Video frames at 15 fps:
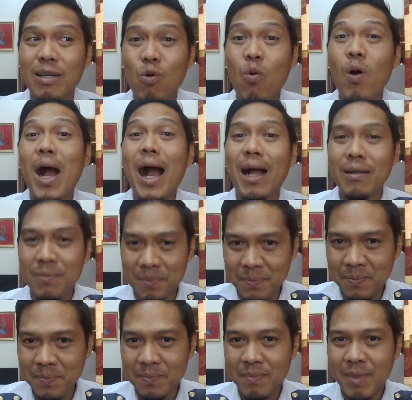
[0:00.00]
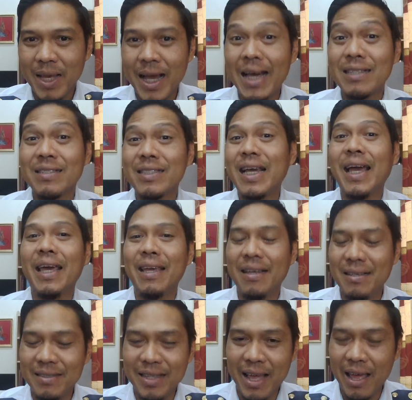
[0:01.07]
ขวางขัดใจ
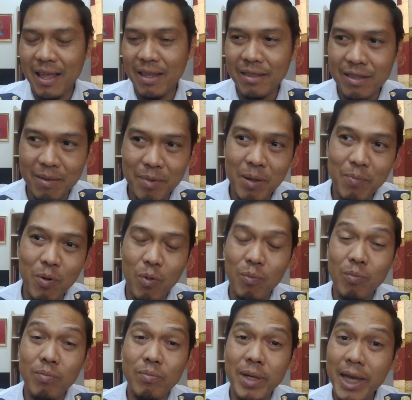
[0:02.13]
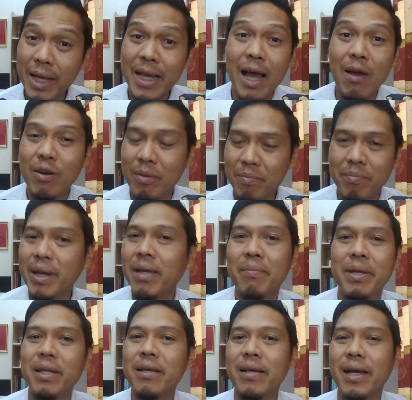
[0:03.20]
แต่สำหรับผมเลขเก้าเนี่ยไม่
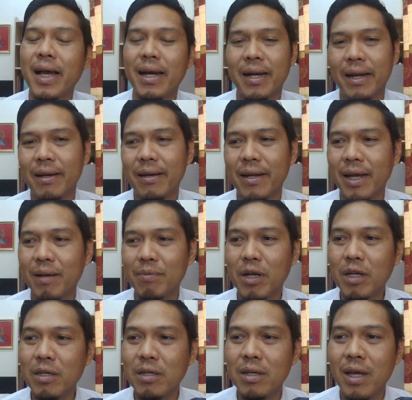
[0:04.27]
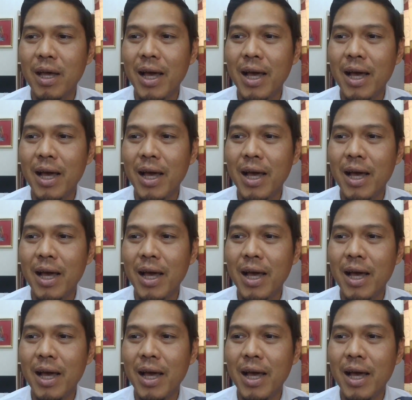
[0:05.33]
ไม่ถึงขั้นนั้นนะครับก็คือ